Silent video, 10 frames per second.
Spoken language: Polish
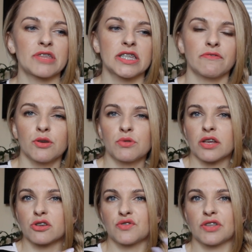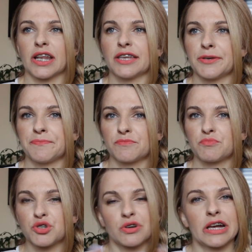stawiają na rozświetlenie.
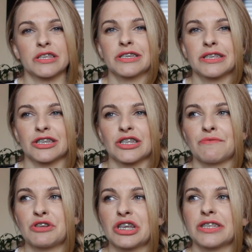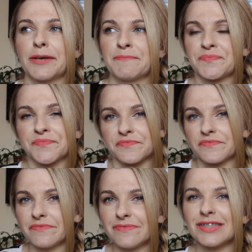Przy okazji jest też nawilżenie,
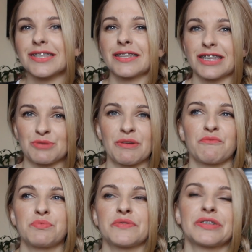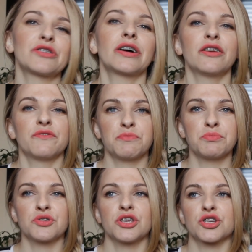ten też ma wpływ na taryfy w
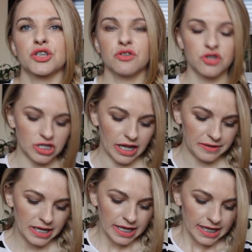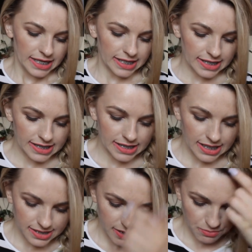późniejszych godzinach. E,
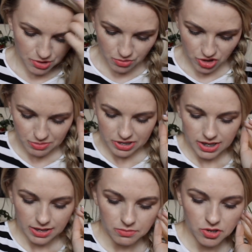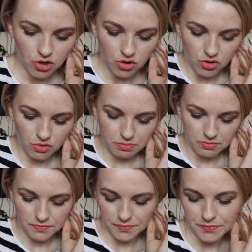następnym kosmetykiem do
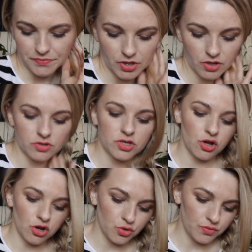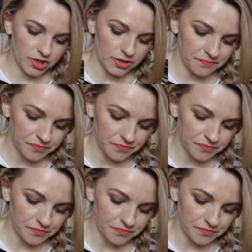mm, z kolorówki